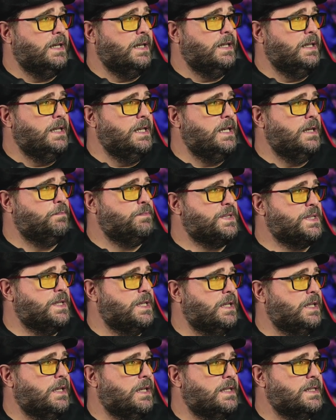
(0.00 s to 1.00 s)
a
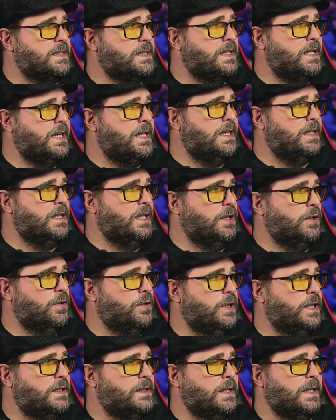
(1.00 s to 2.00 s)
elipse, a estrela, o
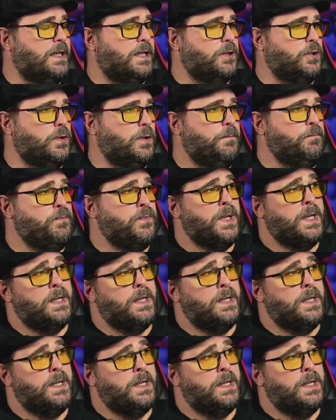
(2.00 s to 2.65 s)
retângulo,